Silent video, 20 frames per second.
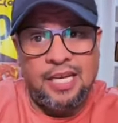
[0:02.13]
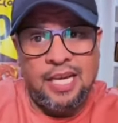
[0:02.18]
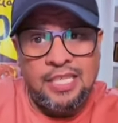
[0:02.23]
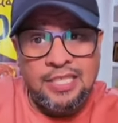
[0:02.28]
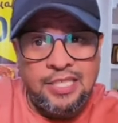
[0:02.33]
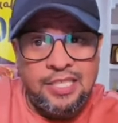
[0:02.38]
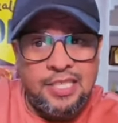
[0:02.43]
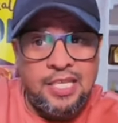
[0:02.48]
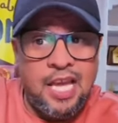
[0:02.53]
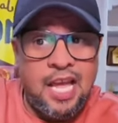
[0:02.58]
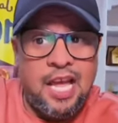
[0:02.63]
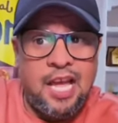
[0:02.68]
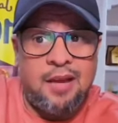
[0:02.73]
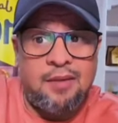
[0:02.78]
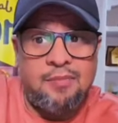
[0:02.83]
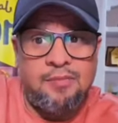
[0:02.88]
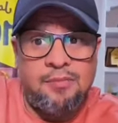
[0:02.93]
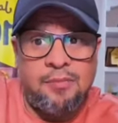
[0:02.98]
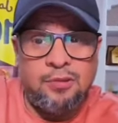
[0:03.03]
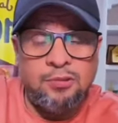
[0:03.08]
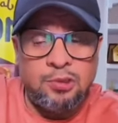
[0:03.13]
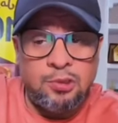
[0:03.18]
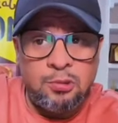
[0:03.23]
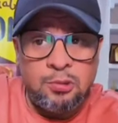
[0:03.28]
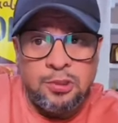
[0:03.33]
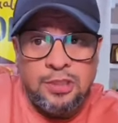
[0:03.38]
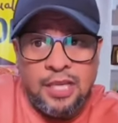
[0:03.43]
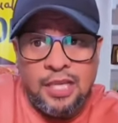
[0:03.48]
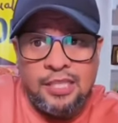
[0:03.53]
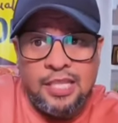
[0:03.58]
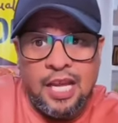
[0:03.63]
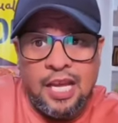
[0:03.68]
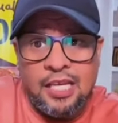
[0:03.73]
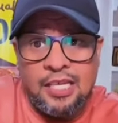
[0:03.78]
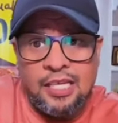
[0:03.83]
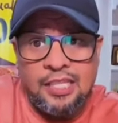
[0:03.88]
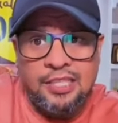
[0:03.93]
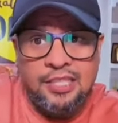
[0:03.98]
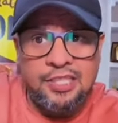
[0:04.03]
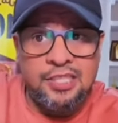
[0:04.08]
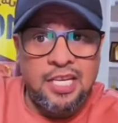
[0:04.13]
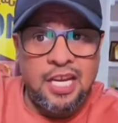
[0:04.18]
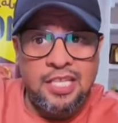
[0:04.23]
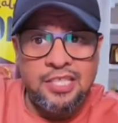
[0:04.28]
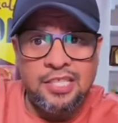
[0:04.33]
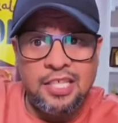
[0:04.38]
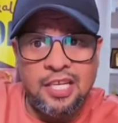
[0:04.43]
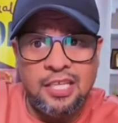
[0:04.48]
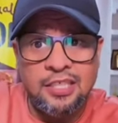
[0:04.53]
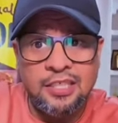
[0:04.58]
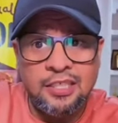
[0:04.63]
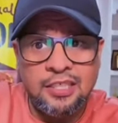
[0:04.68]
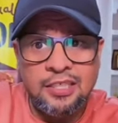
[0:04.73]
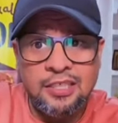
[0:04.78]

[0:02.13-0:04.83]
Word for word: أجزاء موجودة داخل الدجاجة